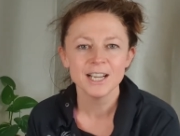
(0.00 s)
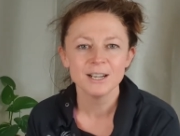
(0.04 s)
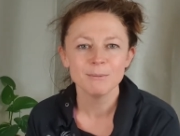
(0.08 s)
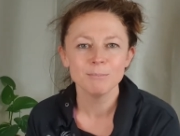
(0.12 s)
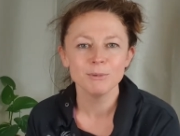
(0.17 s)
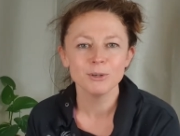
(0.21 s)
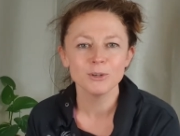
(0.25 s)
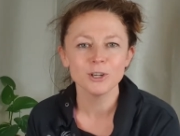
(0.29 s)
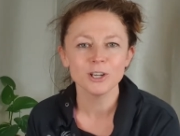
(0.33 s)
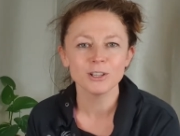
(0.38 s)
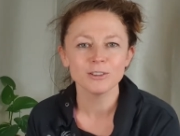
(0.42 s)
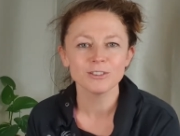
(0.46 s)

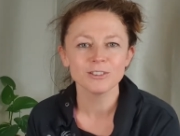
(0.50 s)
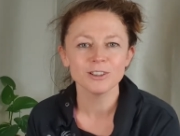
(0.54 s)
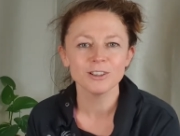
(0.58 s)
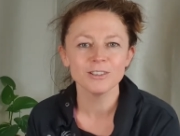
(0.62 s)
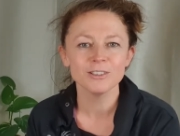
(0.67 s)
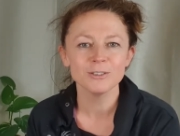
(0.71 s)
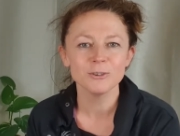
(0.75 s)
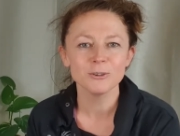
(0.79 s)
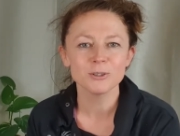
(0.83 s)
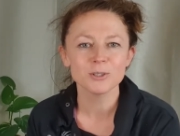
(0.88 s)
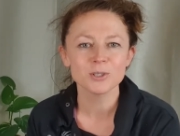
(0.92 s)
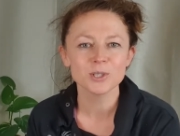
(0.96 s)
Man hört
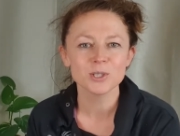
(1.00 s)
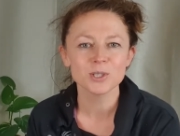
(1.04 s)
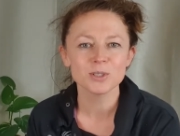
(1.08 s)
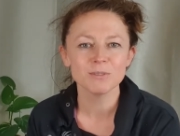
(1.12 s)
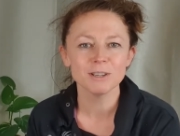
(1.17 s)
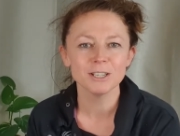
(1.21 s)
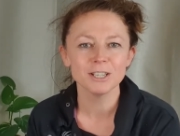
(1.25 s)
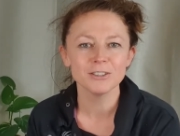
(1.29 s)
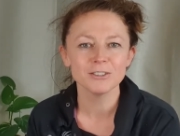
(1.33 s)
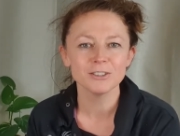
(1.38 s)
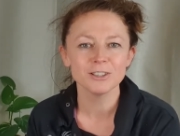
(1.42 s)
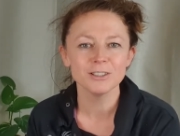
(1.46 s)
dann höchstens,
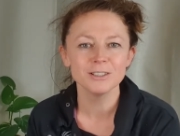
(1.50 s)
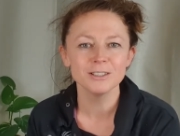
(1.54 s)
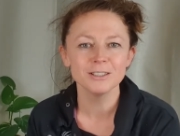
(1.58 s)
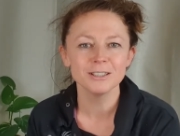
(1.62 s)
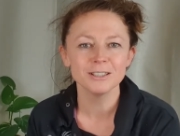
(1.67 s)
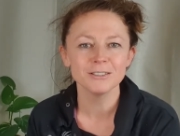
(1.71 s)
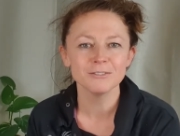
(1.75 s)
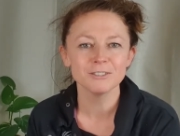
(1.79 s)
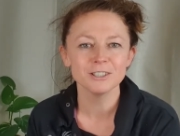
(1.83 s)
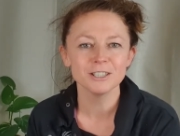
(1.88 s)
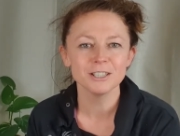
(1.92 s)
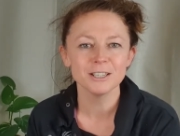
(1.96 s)
wenn ich dann
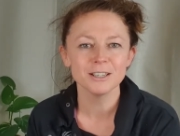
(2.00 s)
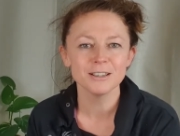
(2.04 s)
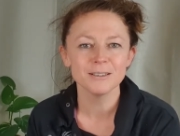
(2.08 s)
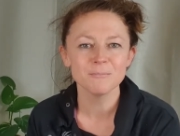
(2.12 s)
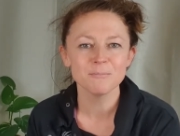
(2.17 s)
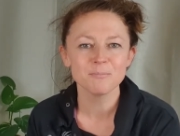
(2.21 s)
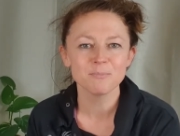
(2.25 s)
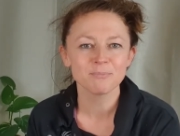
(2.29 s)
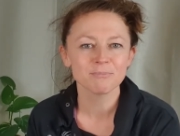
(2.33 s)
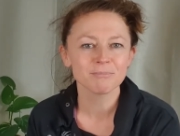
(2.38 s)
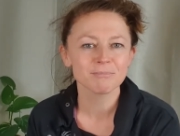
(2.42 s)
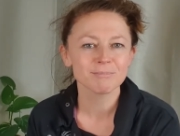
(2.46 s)

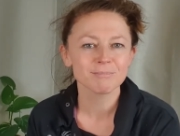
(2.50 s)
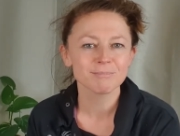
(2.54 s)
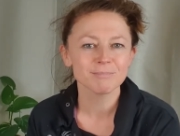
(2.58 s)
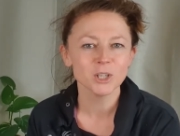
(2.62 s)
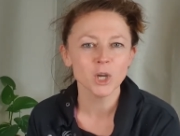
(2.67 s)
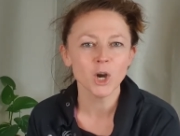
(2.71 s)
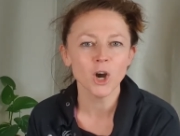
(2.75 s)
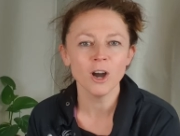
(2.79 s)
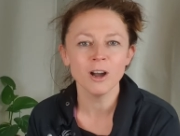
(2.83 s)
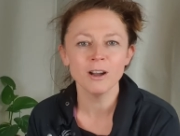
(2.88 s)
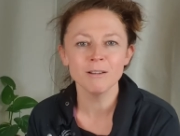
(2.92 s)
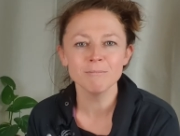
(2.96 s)
irgendwie
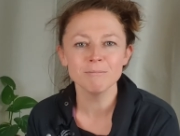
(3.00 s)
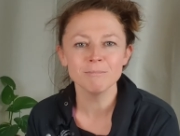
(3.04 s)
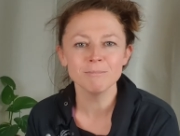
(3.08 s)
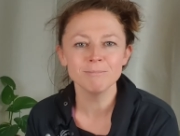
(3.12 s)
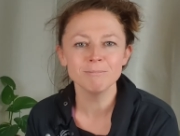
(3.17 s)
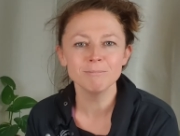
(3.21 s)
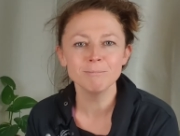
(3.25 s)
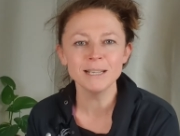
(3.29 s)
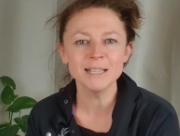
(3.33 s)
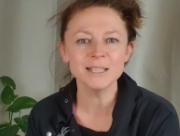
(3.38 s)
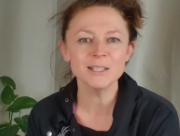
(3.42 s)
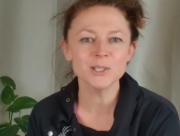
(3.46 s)
ja,
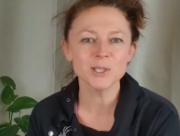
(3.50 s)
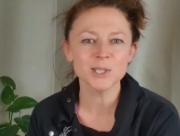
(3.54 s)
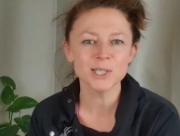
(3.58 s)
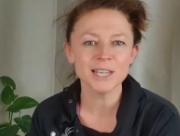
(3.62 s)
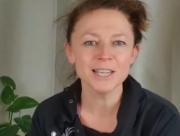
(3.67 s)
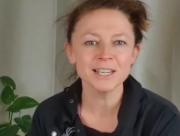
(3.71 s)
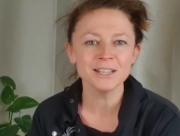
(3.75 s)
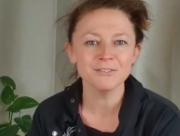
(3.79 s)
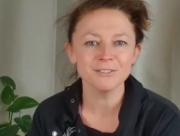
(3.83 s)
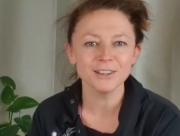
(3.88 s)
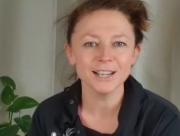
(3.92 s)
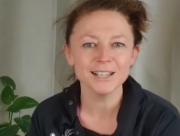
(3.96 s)

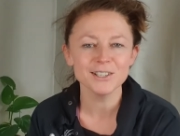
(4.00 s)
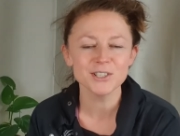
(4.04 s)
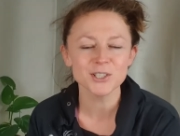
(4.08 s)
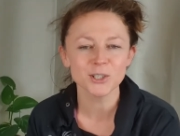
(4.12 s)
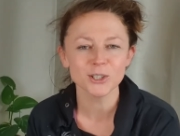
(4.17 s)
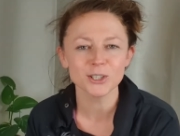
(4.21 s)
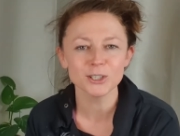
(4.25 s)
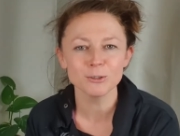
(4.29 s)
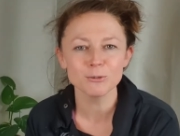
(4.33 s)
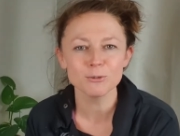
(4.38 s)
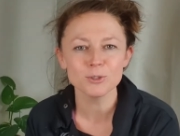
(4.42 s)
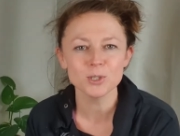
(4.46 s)
mitsing, weil es
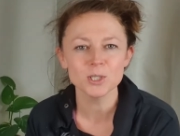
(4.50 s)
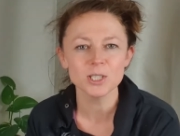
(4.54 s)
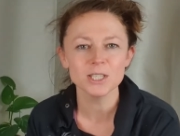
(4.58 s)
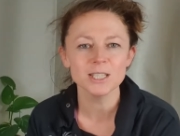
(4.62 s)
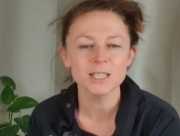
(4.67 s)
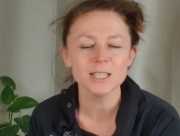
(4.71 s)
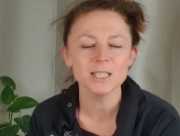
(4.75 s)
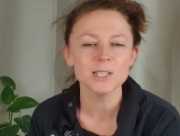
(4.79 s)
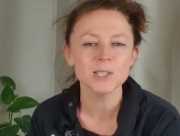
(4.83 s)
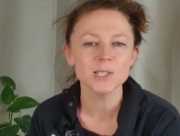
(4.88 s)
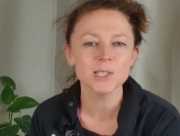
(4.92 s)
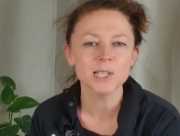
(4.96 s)
gerade lustig
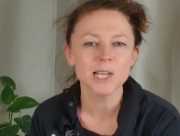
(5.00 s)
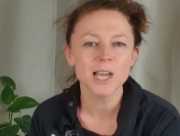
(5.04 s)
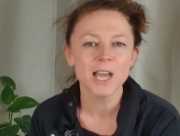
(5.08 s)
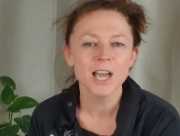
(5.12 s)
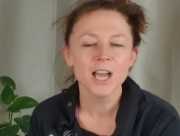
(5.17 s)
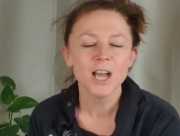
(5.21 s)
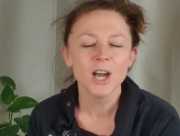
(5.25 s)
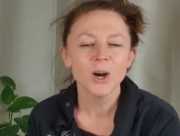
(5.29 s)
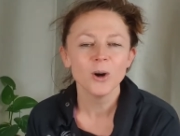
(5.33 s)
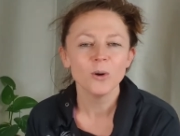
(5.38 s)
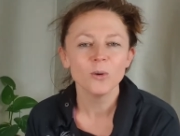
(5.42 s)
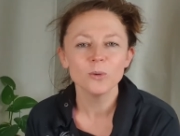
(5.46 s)
ist
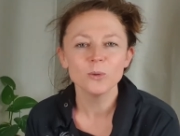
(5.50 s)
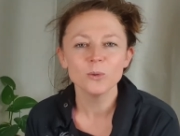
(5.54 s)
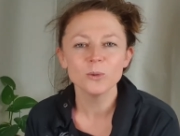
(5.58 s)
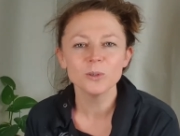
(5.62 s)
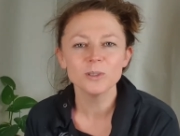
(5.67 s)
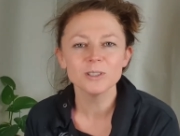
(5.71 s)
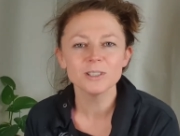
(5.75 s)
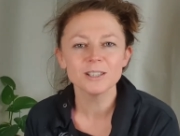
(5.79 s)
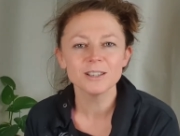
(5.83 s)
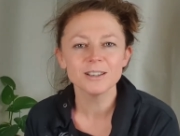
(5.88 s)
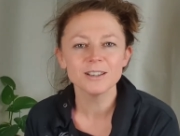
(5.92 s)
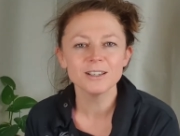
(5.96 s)

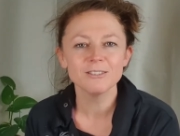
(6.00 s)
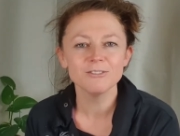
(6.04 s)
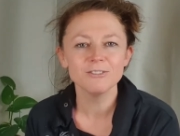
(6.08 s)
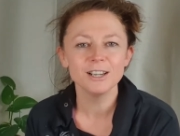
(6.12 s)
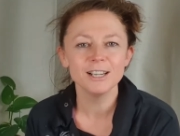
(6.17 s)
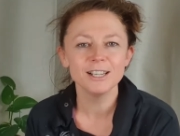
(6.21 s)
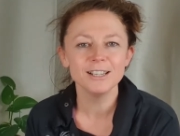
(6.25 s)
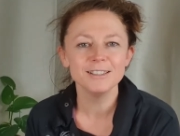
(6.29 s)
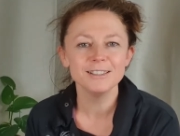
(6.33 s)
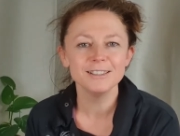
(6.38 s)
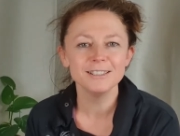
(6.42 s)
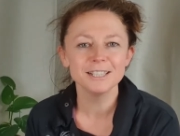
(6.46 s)
oder
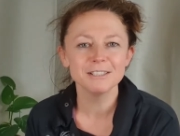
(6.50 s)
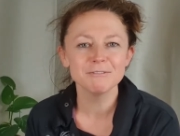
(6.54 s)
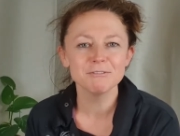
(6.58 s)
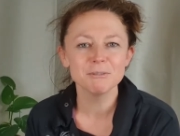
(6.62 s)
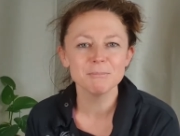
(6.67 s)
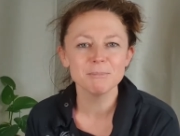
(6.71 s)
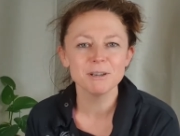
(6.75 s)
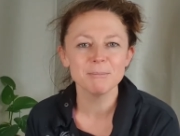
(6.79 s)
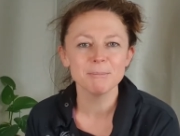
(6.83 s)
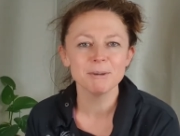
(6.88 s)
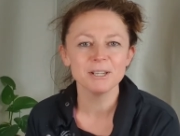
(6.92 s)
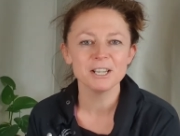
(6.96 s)
weil ich irgendwie
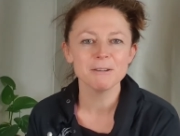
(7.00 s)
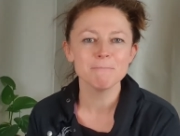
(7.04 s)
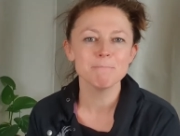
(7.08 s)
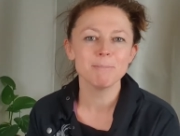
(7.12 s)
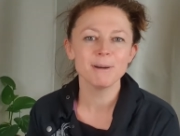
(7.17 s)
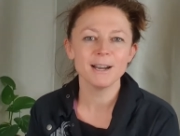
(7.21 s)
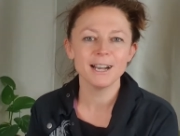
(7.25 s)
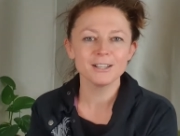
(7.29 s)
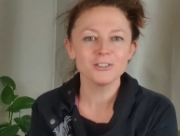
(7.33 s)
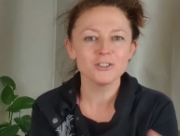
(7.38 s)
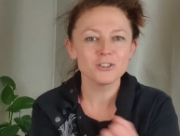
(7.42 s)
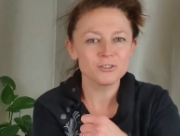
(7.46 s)
bei meinem
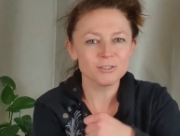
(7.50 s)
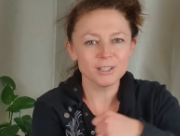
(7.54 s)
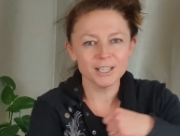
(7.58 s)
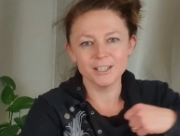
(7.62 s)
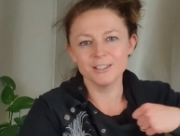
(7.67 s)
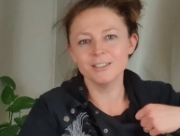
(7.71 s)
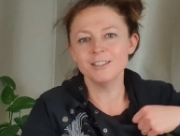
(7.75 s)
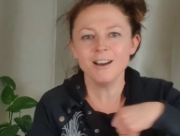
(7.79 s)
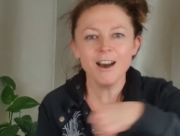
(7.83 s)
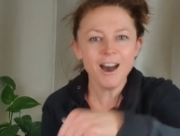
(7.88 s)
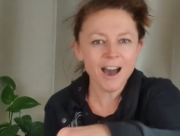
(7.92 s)
Punch so einen